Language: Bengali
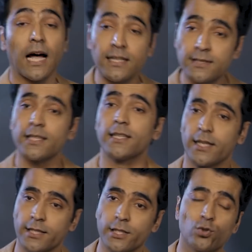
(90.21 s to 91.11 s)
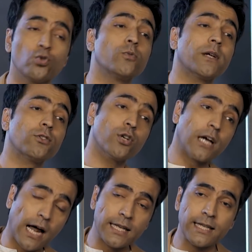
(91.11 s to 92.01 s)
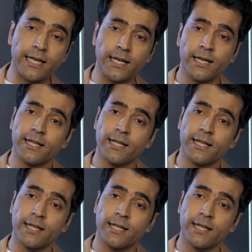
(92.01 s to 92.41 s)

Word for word: তানসেন নাকি শুধুমাত্র গান গেয়ে